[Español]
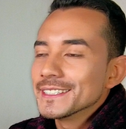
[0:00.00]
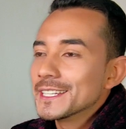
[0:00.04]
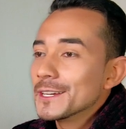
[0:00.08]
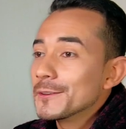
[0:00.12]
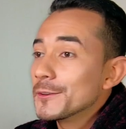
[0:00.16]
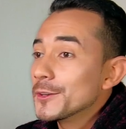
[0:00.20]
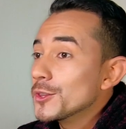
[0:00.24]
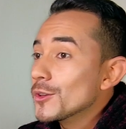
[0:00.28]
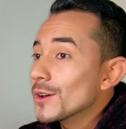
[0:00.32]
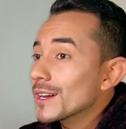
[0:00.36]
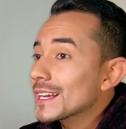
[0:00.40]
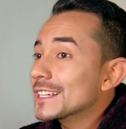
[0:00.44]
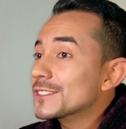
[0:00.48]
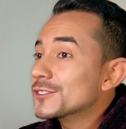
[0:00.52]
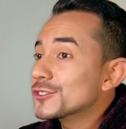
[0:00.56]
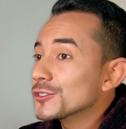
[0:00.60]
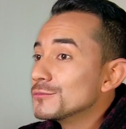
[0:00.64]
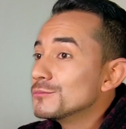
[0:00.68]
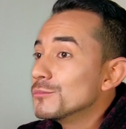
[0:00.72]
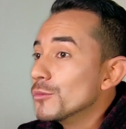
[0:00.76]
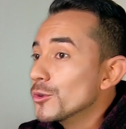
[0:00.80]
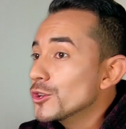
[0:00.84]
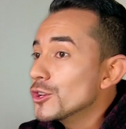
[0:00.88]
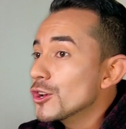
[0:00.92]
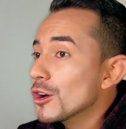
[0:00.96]
debido a que
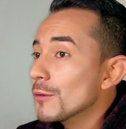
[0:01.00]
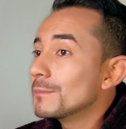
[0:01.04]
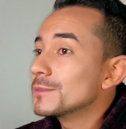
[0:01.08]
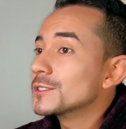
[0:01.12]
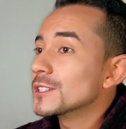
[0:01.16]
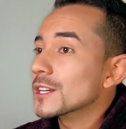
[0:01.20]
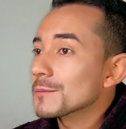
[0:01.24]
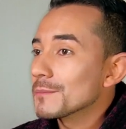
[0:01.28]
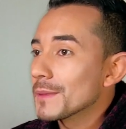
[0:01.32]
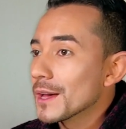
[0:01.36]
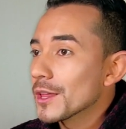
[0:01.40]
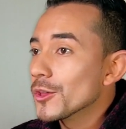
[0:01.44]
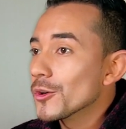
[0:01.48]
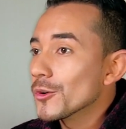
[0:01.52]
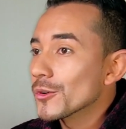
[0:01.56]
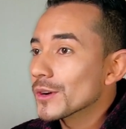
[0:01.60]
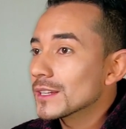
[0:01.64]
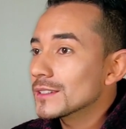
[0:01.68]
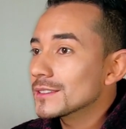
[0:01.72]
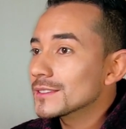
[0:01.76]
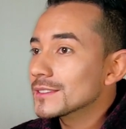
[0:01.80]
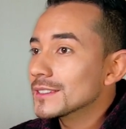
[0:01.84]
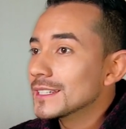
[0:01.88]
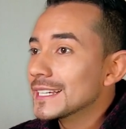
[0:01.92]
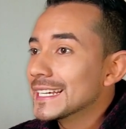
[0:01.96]
son muy
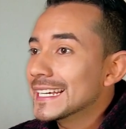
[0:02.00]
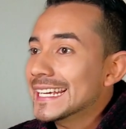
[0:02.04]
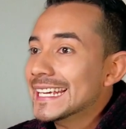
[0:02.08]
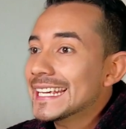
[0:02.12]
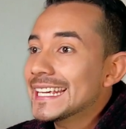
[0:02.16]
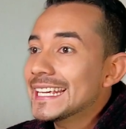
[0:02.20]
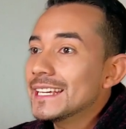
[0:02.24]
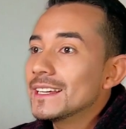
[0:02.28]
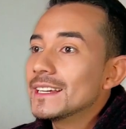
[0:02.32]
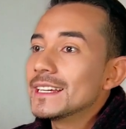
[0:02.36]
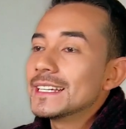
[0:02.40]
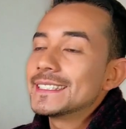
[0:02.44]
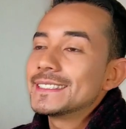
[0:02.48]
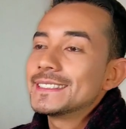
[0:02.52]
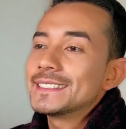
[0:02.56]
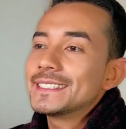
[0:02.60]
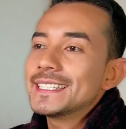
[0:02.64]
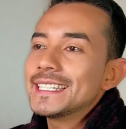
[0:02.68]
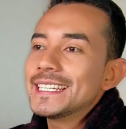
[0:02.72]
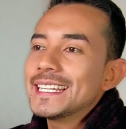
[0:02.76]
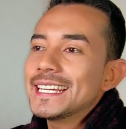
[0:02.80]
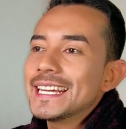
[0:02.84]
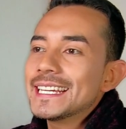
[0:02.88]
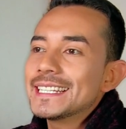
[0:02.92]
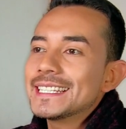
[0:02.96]
observadores y
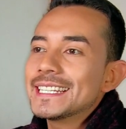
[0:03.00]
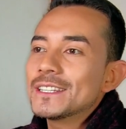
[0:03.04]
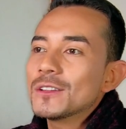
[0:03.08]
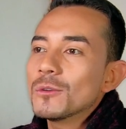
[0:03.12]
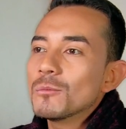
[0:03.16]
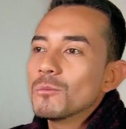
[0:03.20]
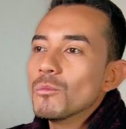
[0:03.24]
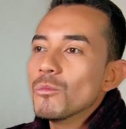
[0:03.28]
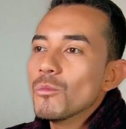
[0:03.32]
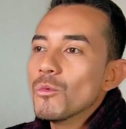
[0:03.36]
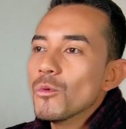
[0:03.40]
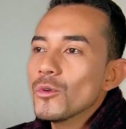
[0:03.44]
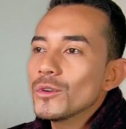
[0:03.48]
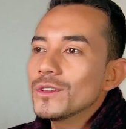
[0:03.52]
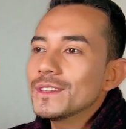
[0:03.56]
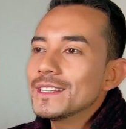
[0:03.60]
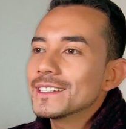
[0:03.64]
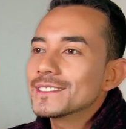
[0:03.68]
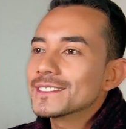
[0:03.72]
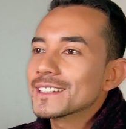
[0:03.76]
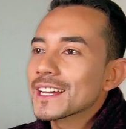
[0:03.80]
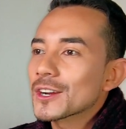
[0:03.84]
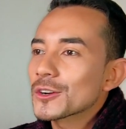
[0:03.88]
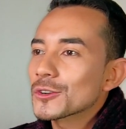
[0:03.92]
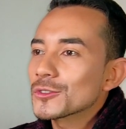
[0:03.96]
tienen muy
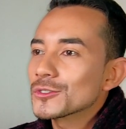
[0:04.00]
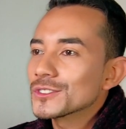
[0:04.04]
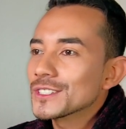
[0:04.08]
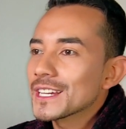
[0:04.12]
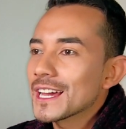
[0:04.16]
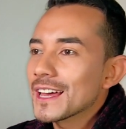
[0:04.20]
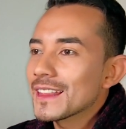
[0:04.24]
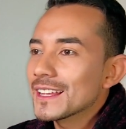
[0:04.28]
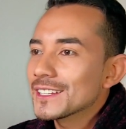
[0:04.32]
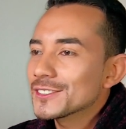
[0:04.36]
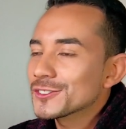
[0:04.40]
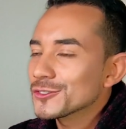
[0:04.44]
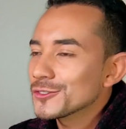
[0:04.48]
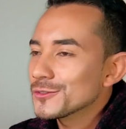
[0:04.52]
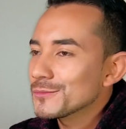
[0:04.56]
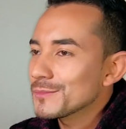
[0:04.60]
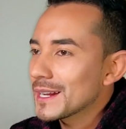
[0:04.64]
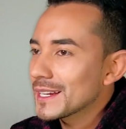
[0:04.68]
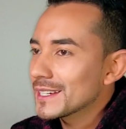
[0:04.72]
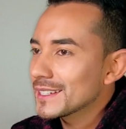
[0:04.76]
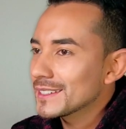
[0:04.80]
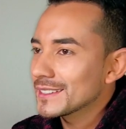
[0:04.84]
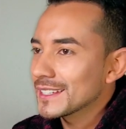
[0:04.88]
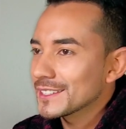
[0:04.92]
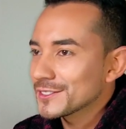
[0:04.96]
desarrollada su
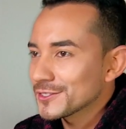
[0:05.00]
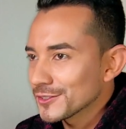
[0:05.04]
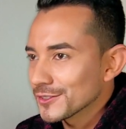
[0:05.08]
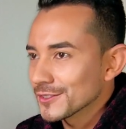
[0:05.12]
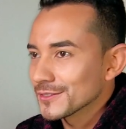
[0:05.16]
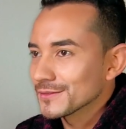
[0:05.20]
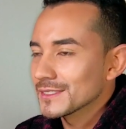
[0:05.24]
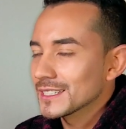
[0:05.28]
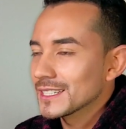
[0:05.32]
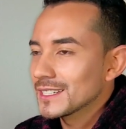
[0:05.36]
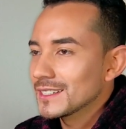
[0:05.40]
imaginación.